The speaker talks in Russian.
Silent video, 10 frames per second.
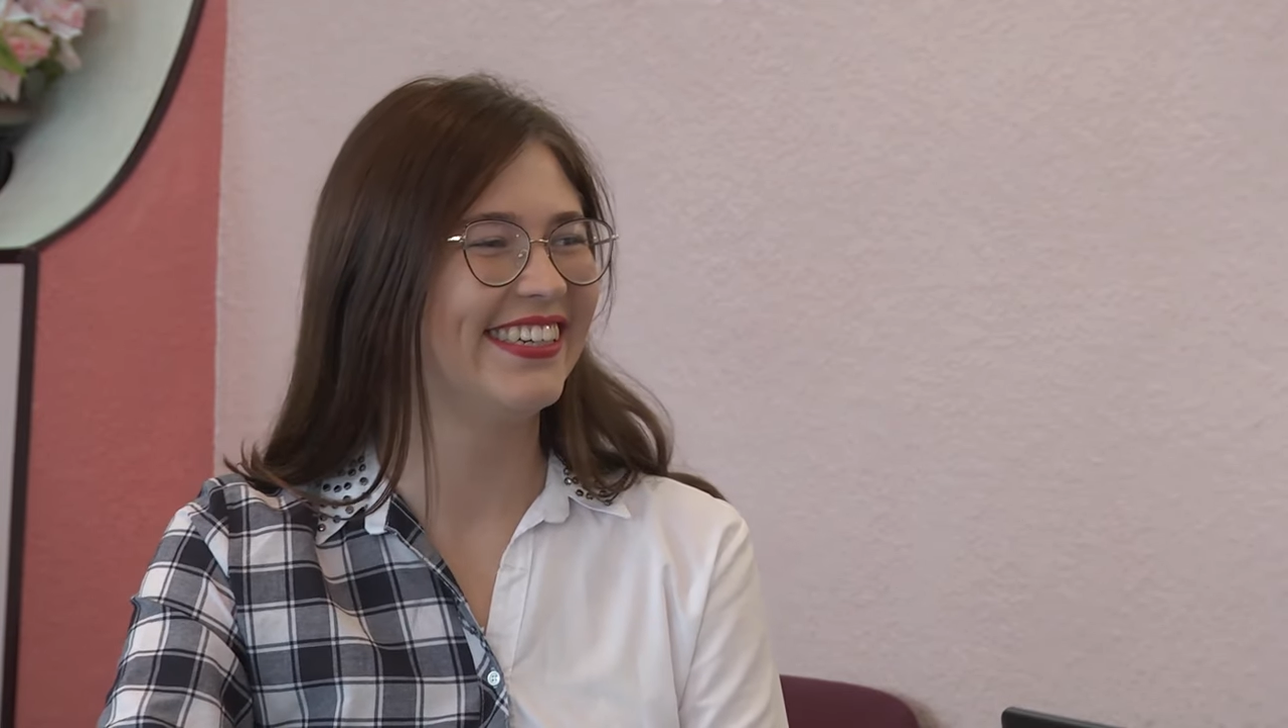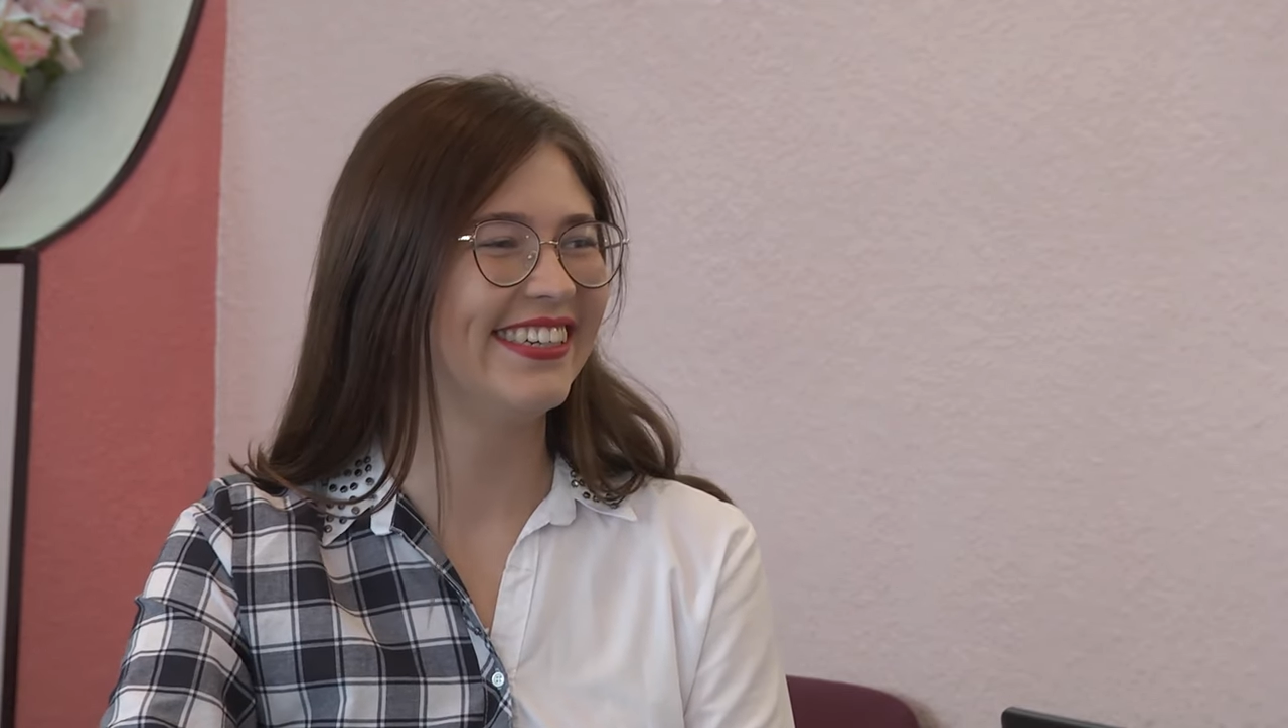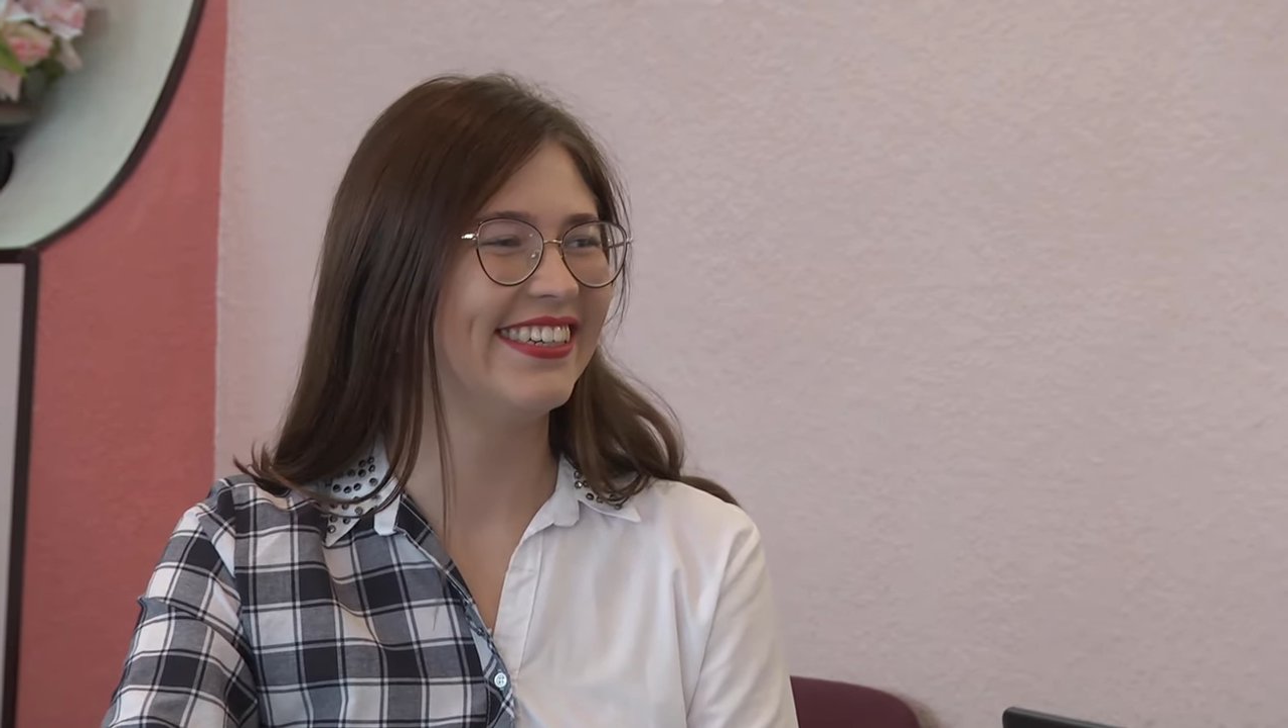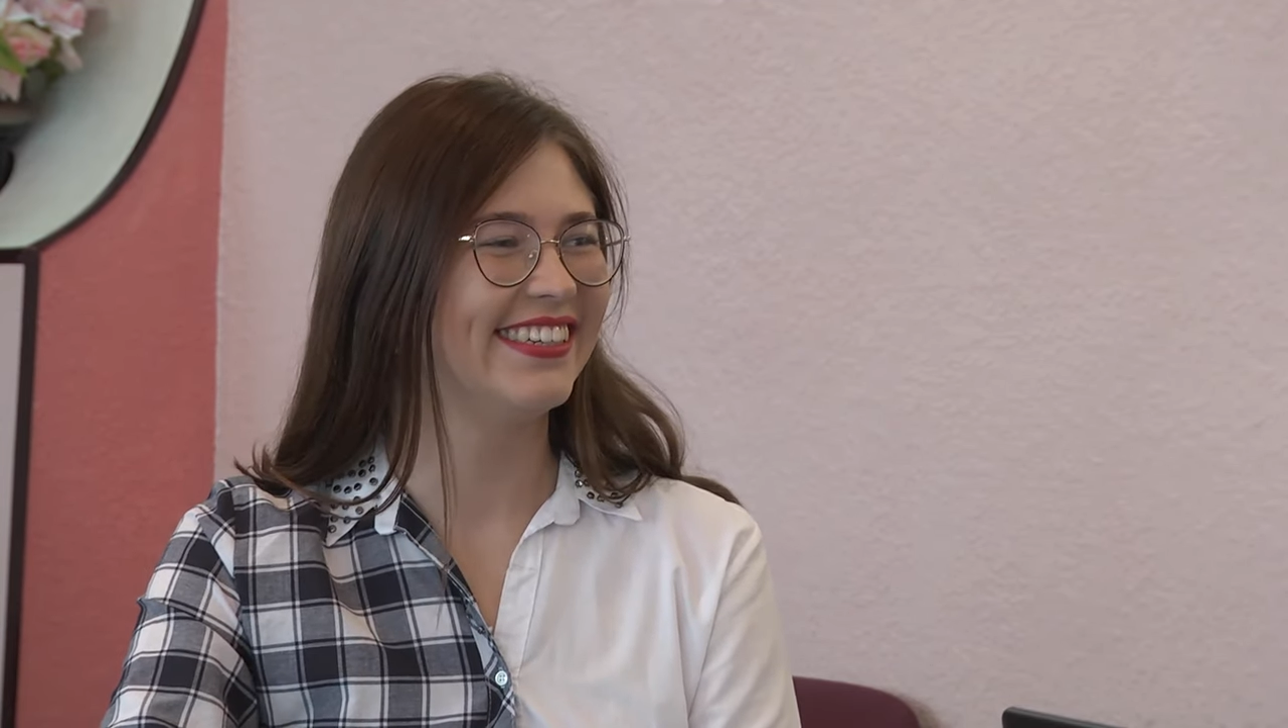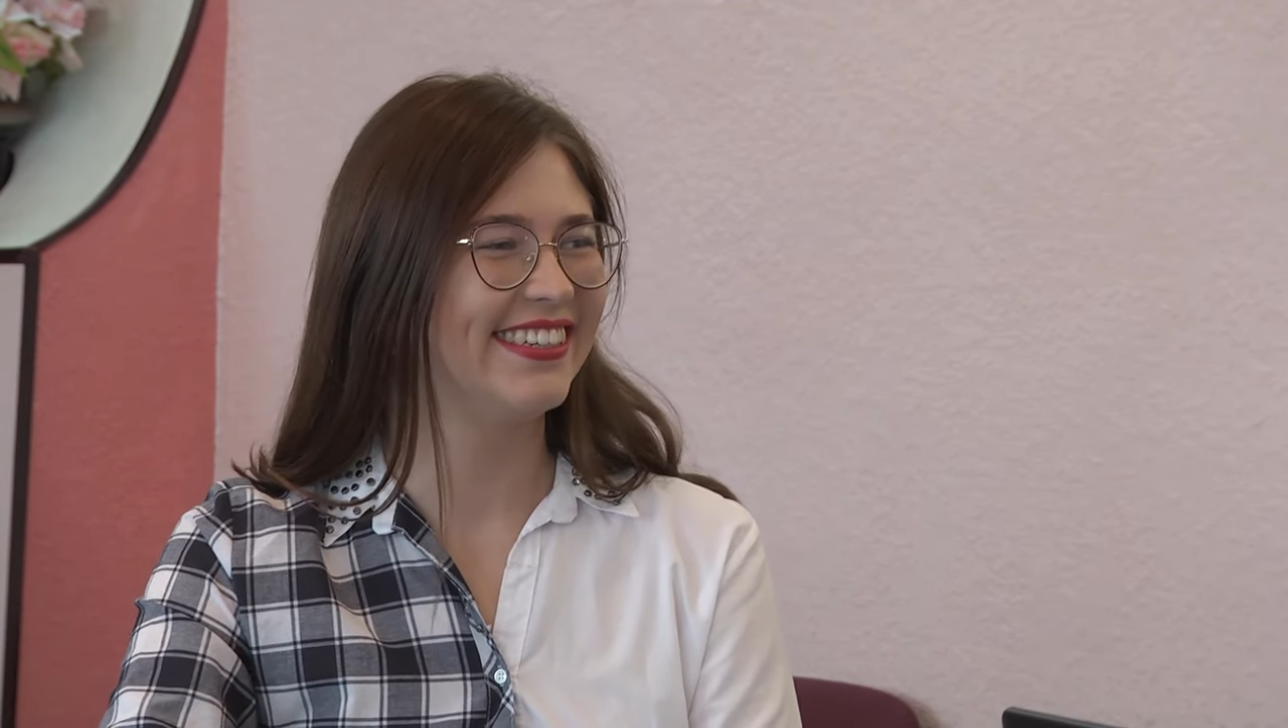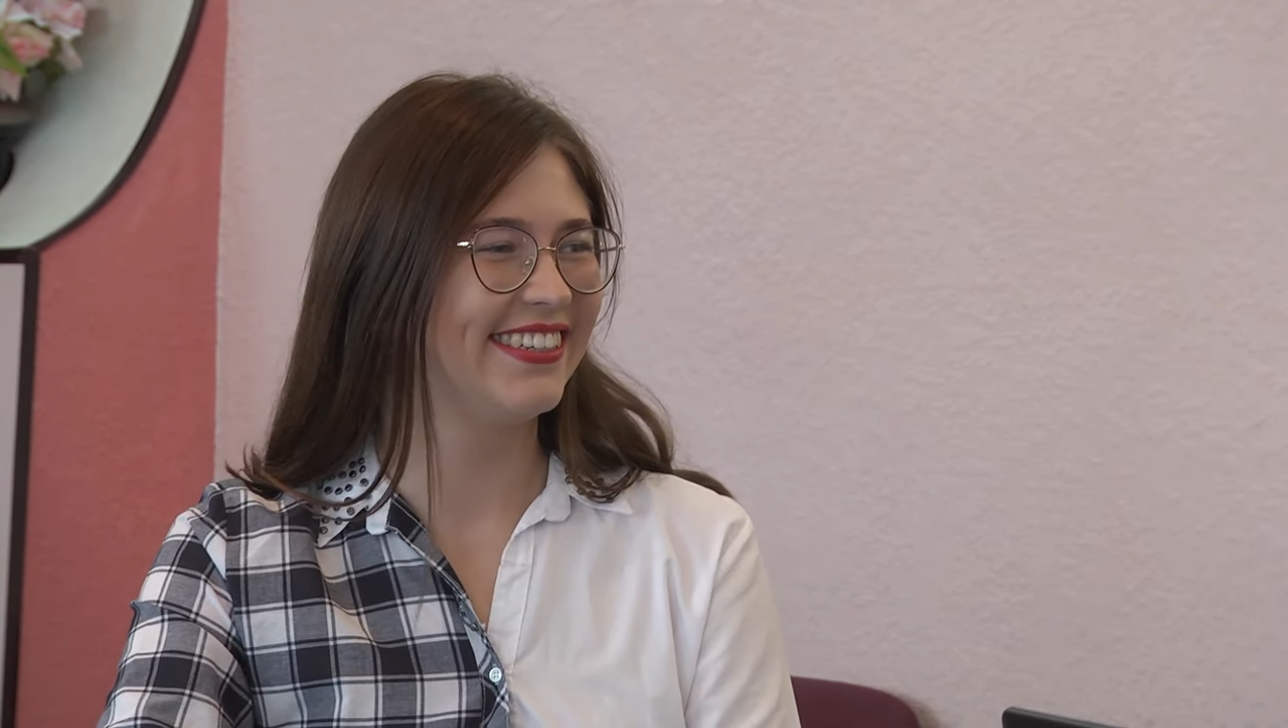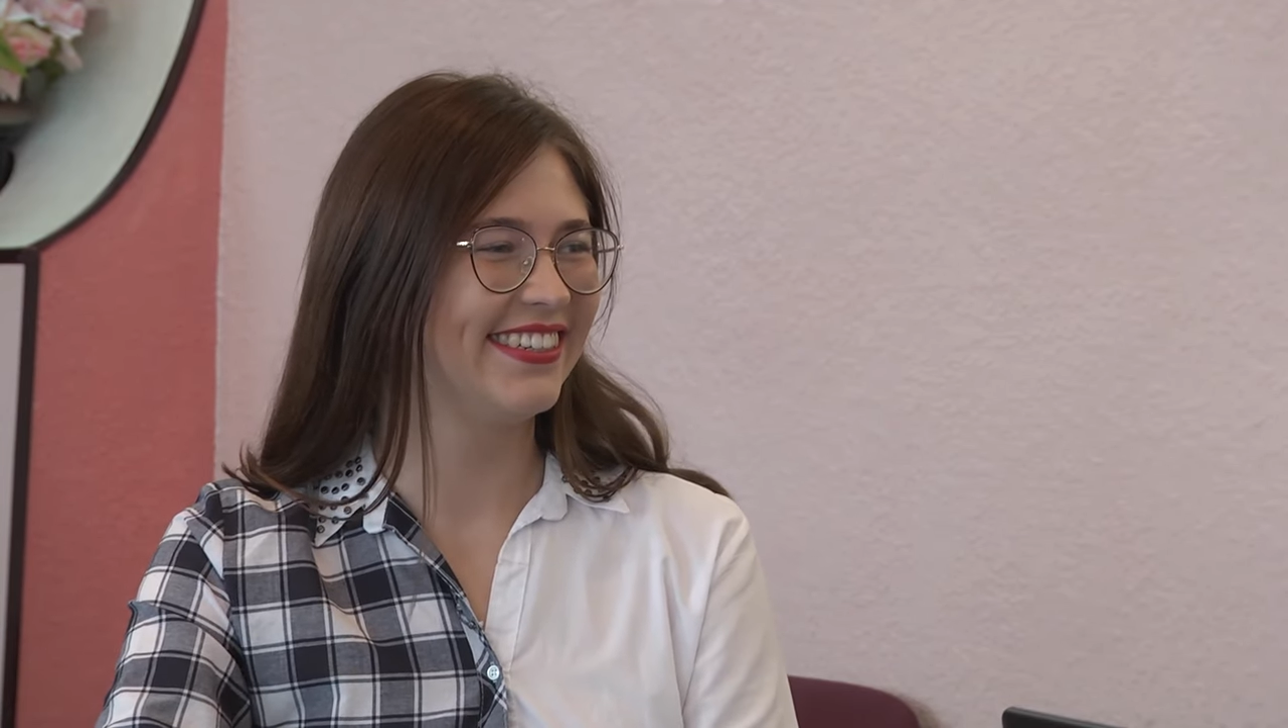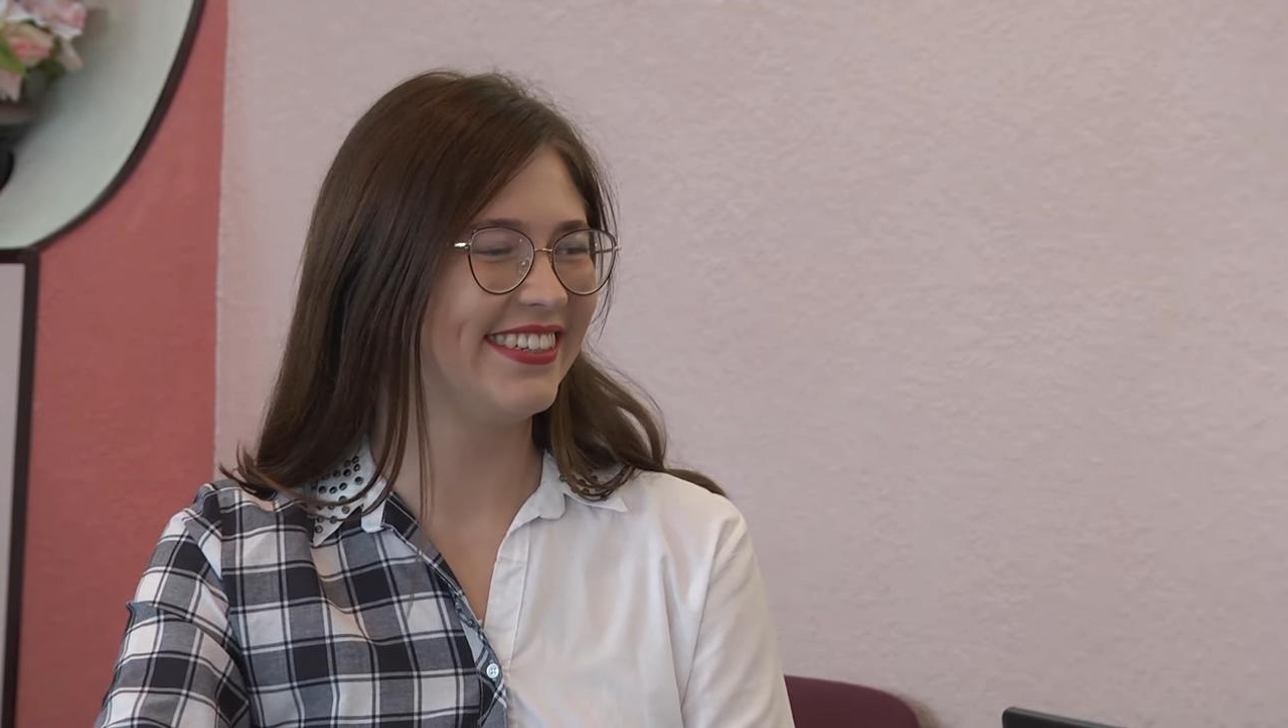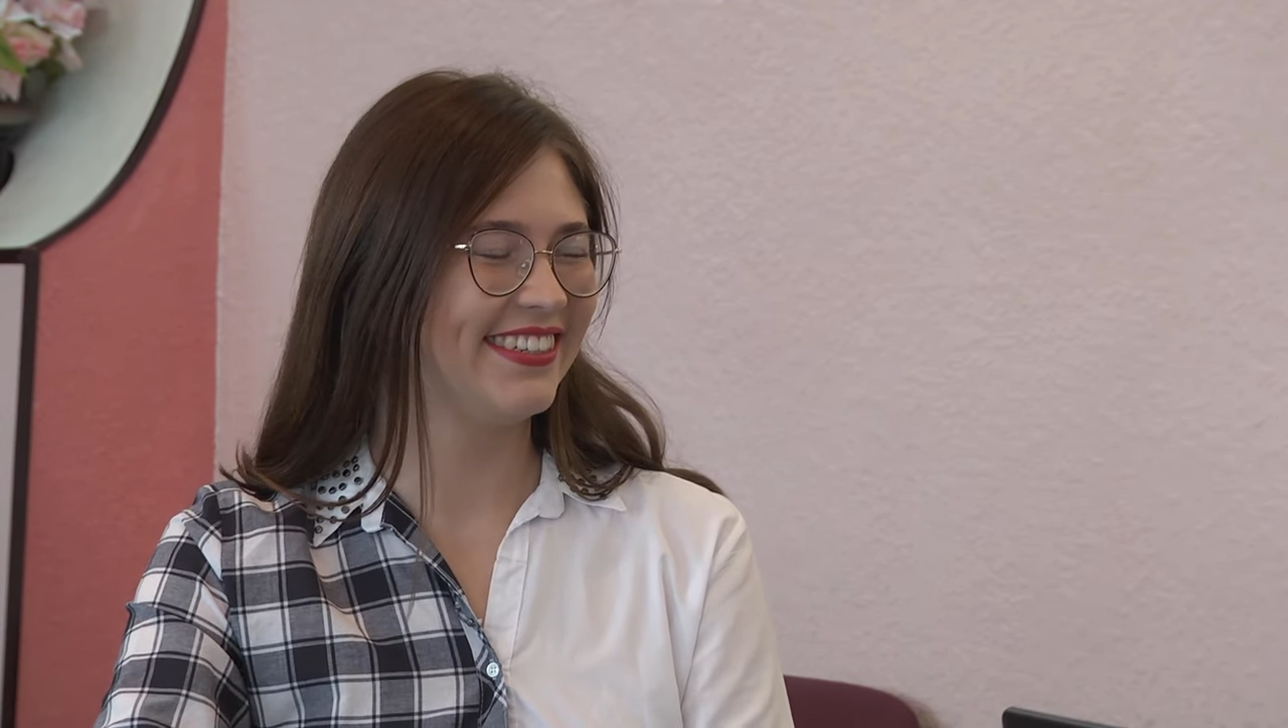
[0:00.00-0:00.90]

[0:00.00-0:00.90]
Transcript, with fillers: самом деле,